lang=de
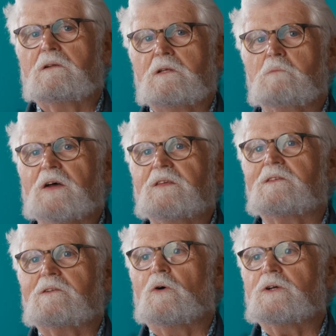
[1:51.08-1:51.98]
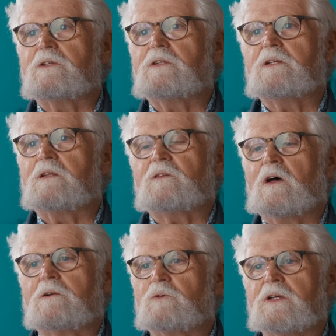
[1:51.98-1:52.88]
die meisten Leute, die dann
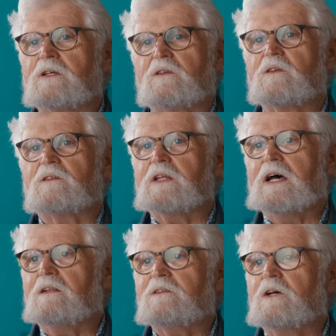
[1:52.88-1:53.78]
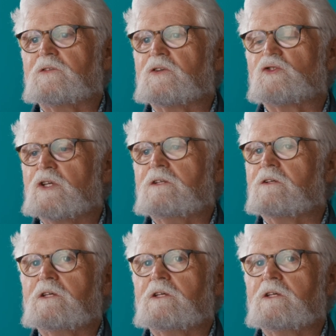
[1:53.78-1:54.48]
sagen, okay, das ist eine ernsthafte Geschichte,